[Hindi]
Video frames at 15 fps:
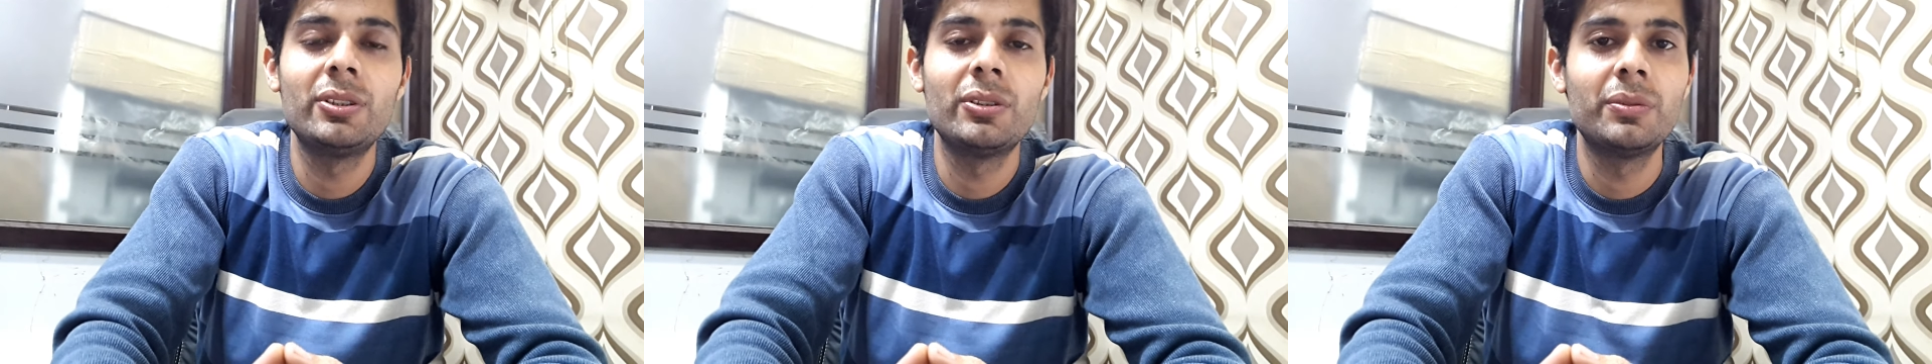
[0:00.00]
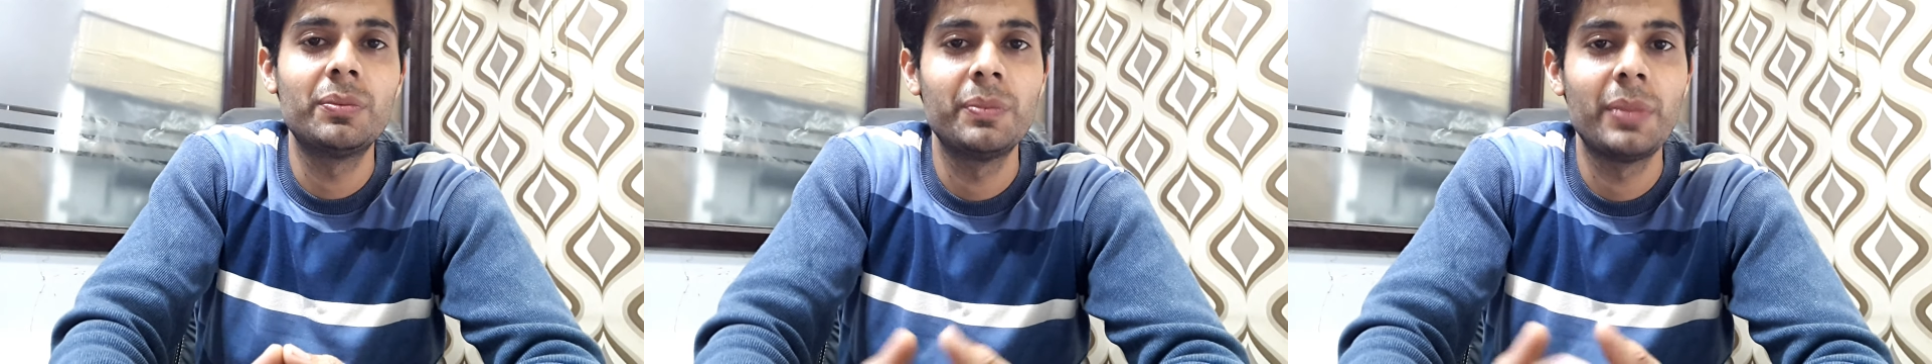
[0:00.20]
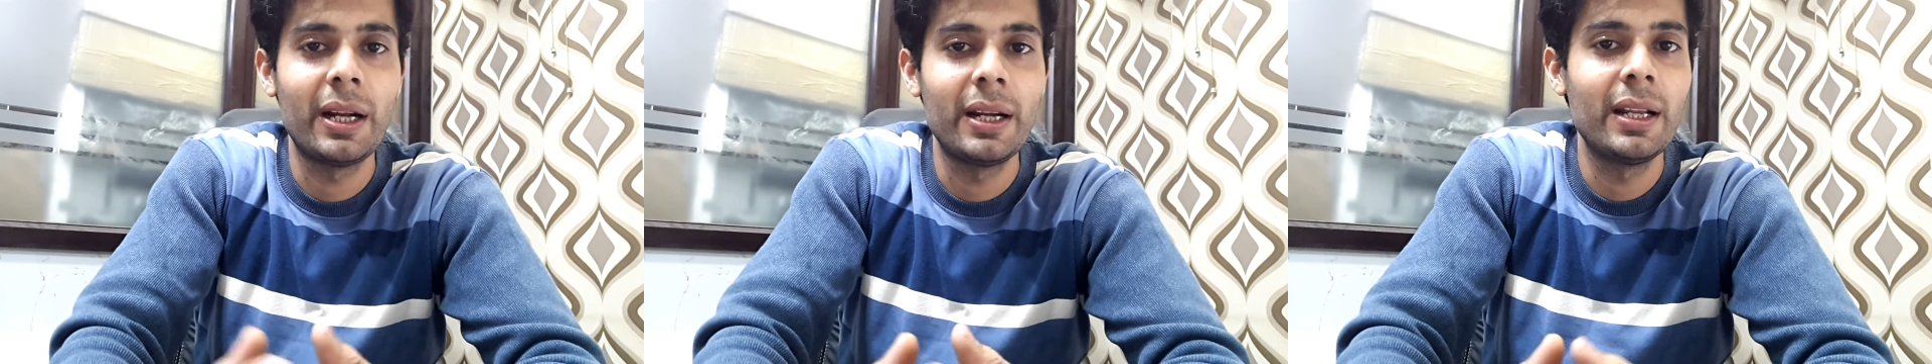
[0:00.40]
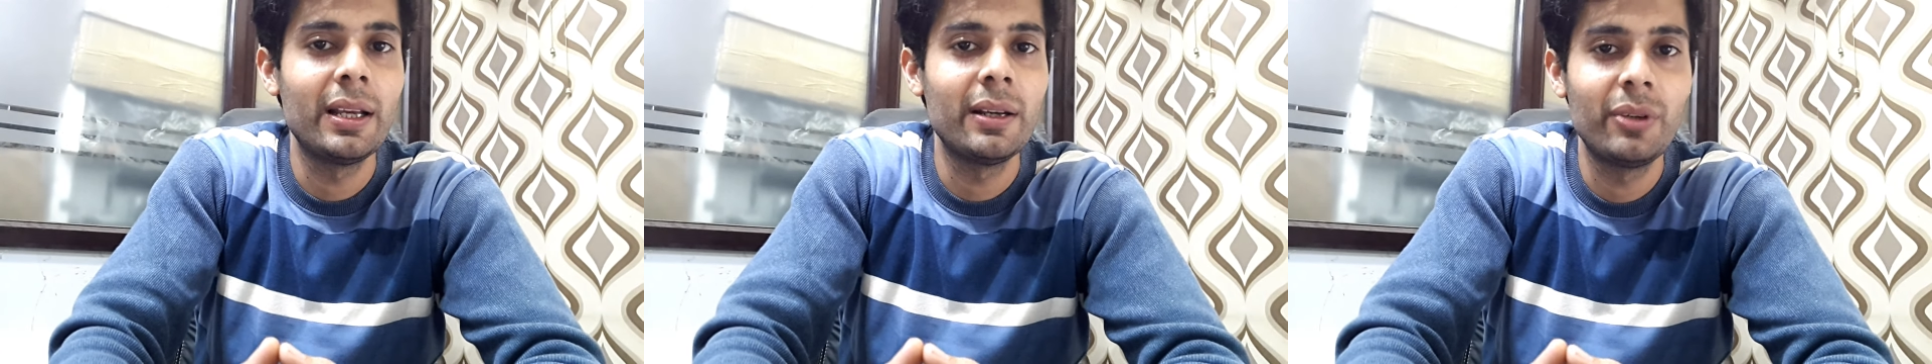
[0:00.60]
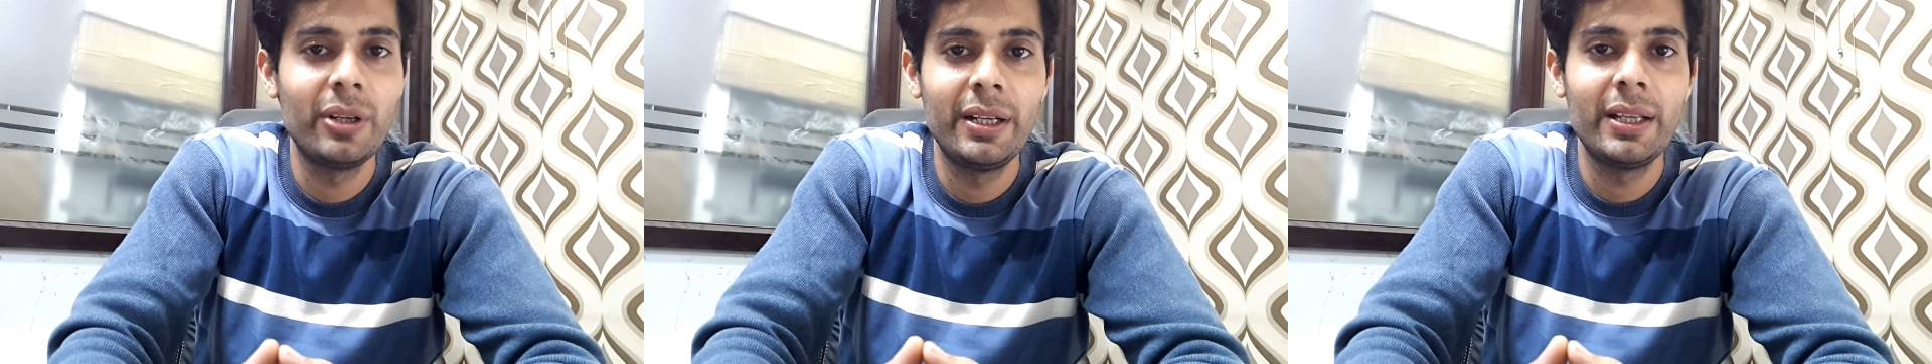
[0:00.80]
जो ब्रांड
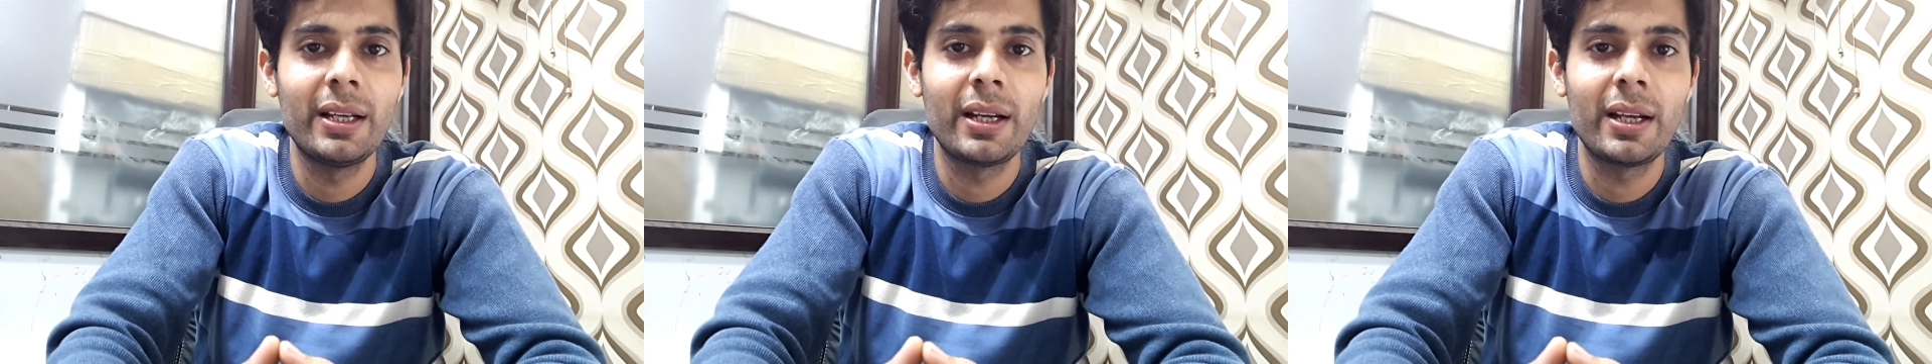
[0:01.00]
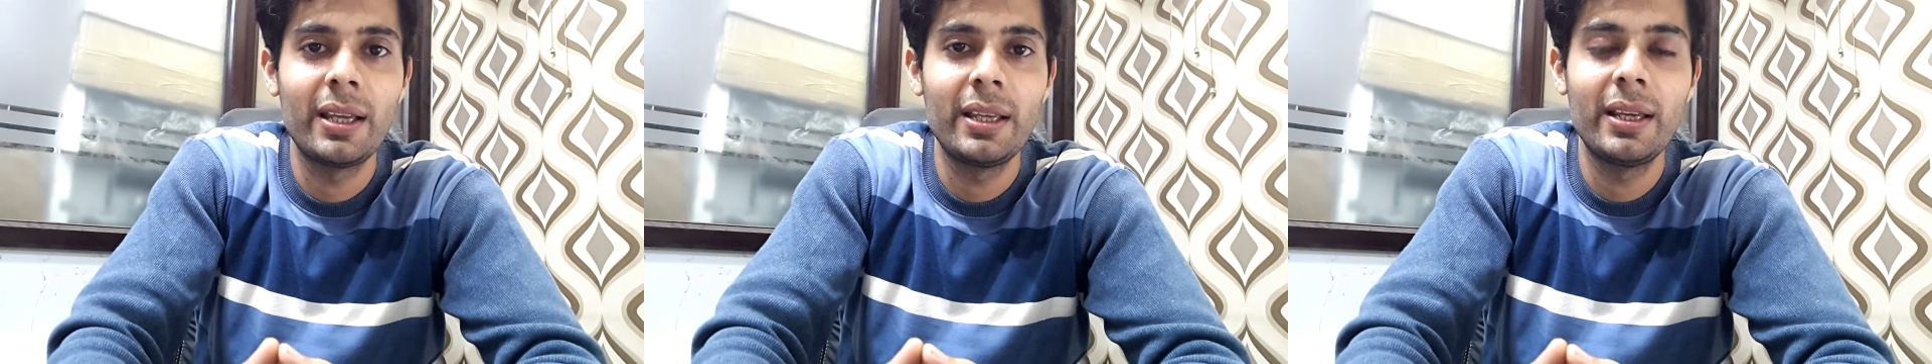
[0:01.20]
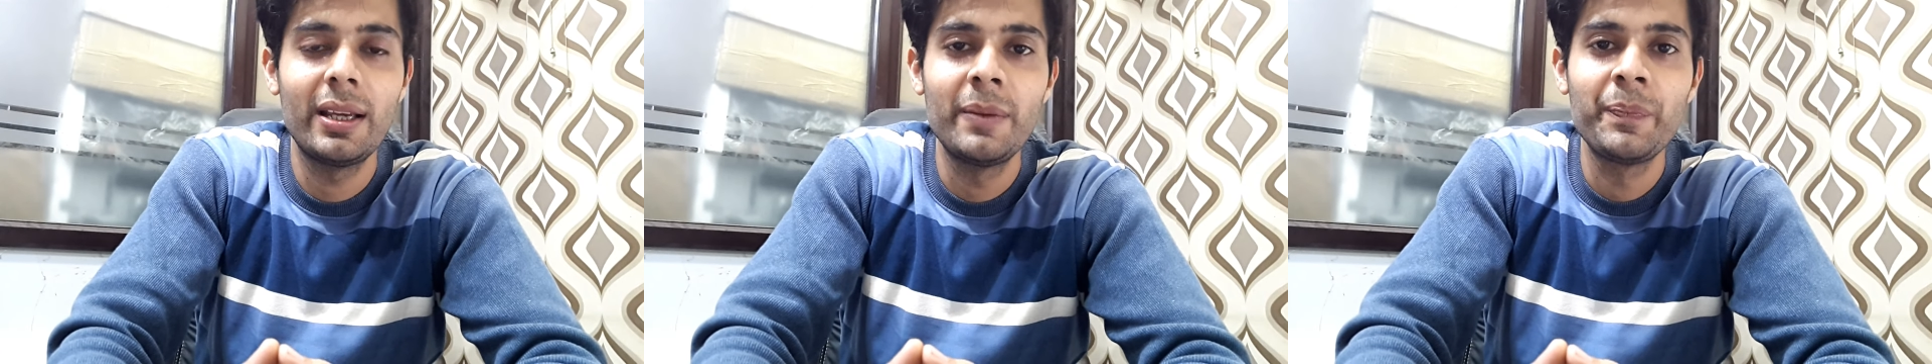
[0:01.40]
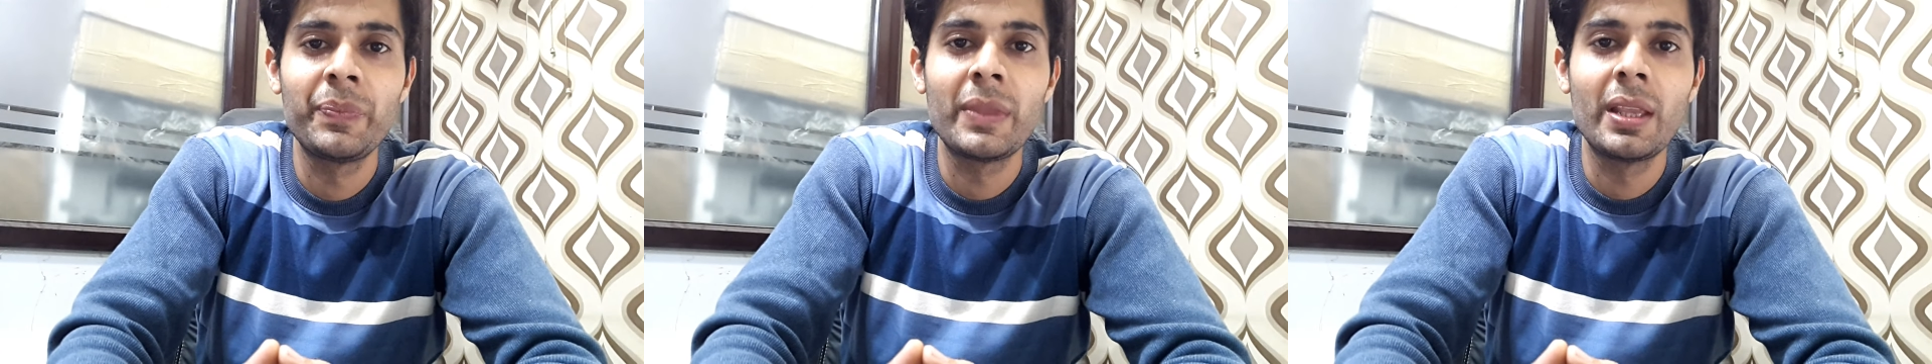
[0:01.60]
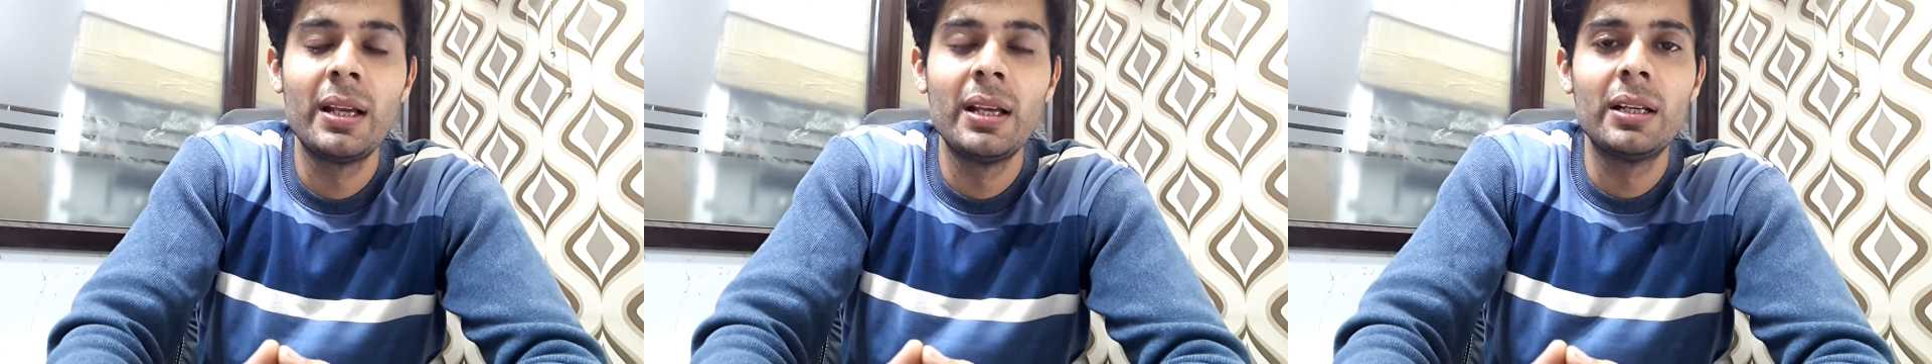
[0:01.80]
है वो इंडिया का ही है
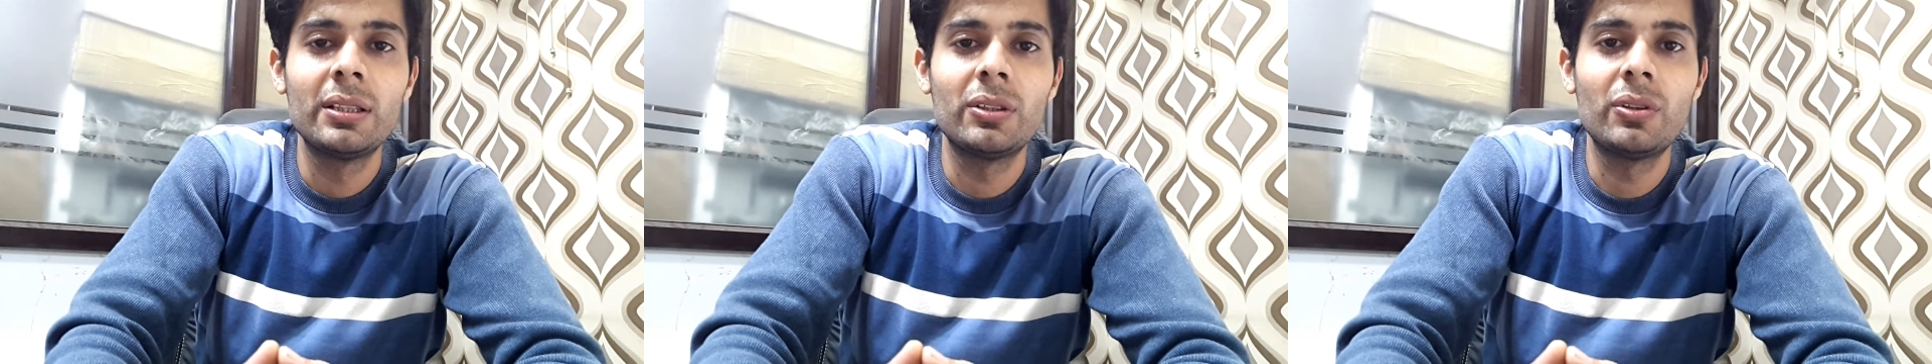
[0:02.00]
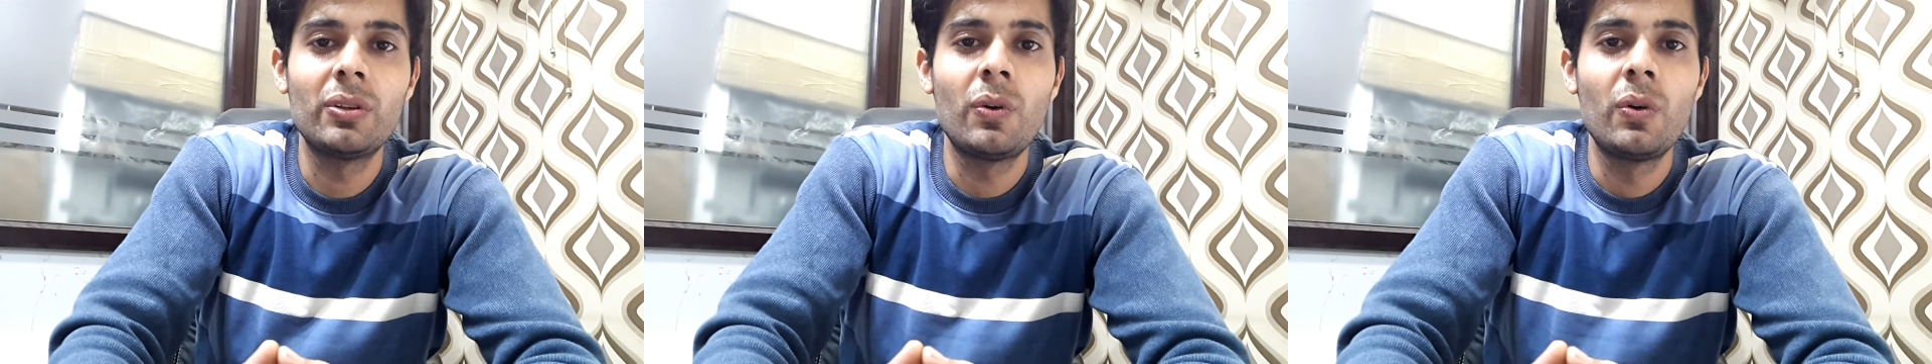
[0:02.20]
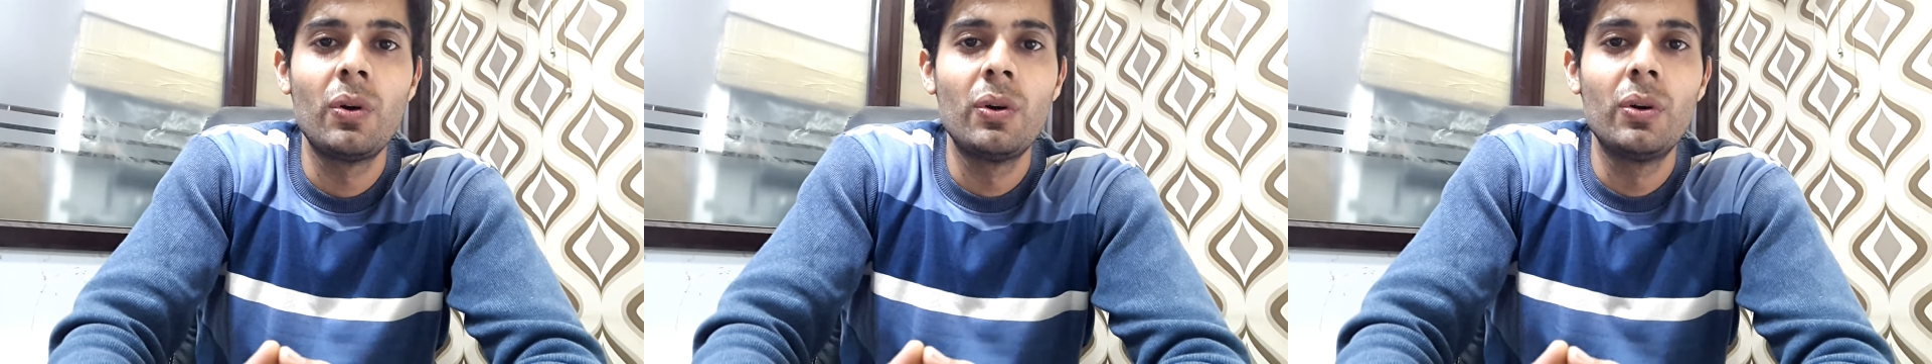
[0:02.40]
तो